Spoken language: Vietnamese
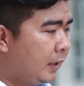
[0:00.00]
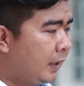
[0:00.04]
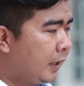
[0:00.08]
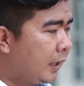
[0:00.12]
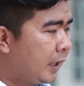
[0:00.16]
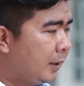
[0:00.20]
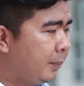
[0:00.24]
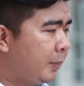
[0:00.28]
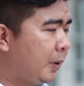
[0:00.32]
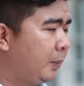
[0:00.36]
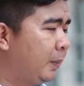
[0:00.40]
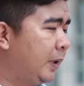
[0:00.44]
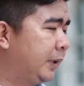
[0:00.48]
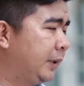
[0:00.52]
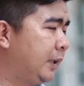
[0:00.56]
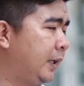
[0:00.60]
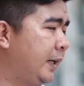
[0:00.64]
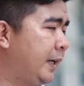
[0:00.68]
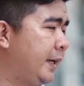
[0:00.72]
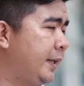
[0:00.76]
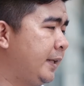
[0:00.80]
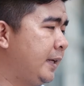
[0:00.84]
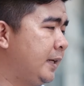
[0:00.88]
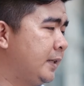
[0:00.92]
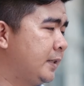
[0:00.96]
Anh mong là từ
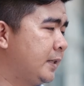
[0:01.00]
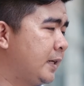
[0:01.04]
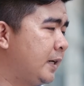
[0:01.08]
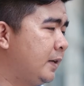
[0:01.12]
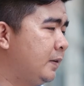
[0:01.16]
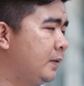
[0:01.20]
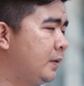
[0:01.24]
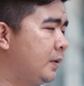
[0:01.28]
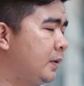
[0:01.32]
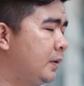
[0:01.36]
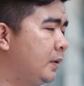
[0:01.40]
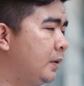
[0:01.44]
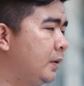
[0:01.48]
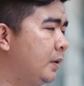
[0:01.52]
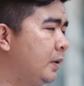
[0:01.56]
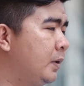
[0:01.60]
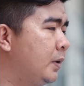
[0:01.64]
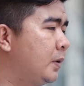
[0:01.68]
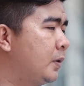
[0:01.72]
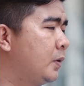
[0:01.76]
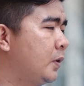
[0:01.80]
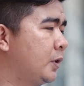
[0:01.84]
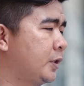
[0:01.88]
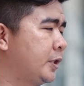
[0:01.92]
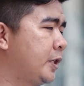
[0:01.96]
nay về sau
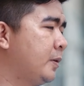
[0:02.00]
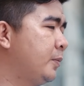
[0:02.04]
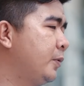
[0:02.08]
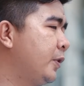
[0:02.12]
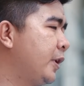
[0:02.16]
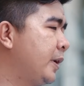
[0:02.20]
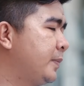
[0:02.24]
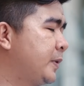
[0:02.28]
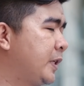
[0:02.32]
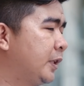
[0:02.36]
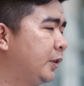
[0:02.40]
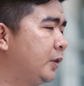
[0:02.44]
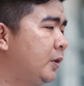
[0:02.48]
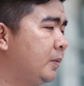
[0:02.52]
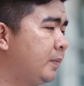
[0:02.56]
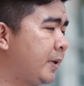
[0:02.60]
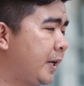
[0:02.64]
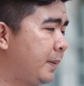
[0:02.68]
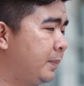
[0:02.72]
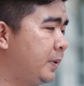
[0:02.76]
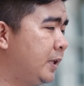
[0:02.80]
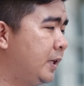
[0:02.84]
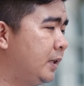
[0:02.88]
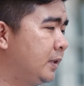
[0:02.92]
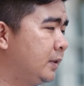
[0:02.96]
cuộc sống của em sẽ tốt
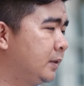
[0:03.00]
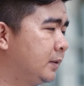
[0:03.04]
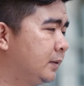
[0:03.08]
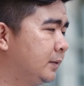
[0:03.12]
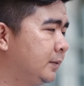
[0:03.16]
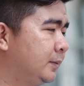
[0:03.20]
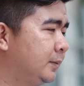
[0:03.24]
đẹp hơn.